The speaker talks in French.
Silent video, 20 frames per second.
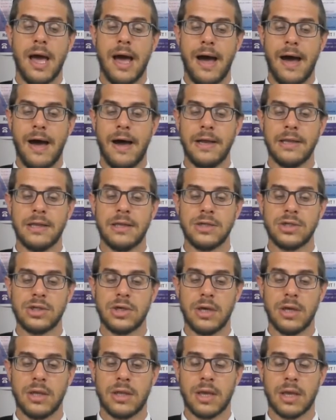Ad
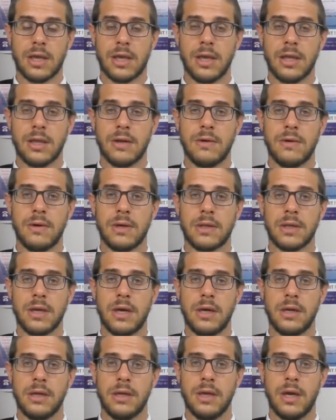
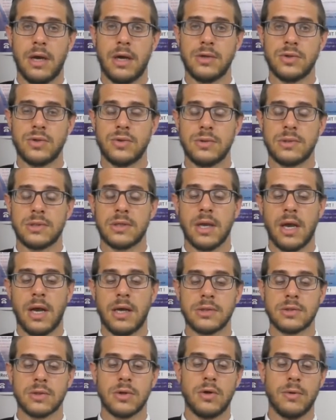
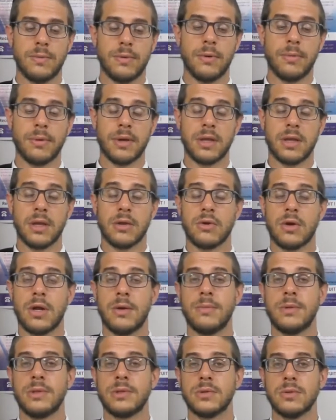jusqu'à ce que le propriétaire de la
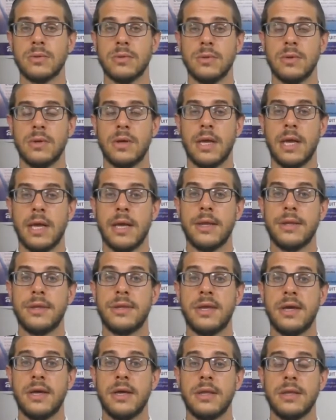maison
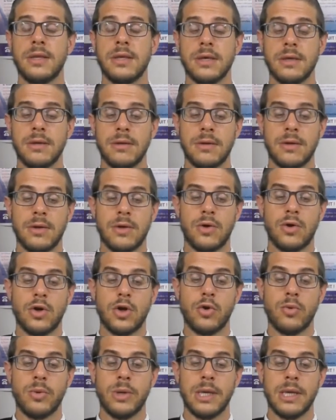daigne
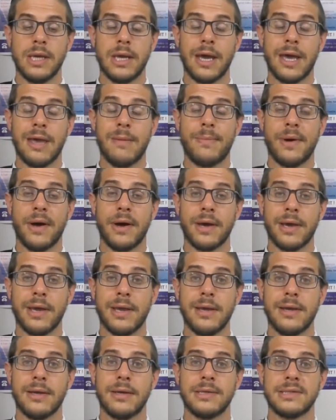lui
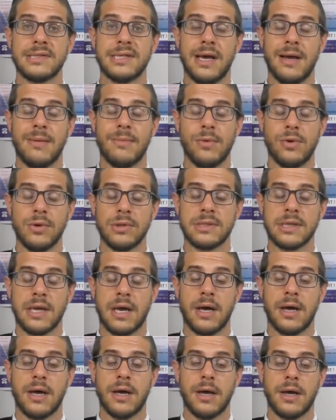réparer sa
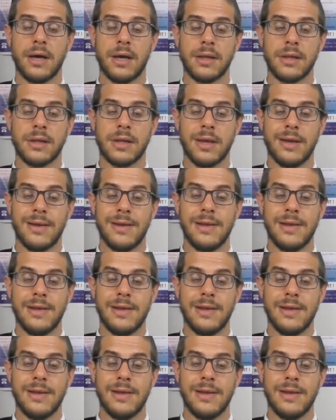mansarde.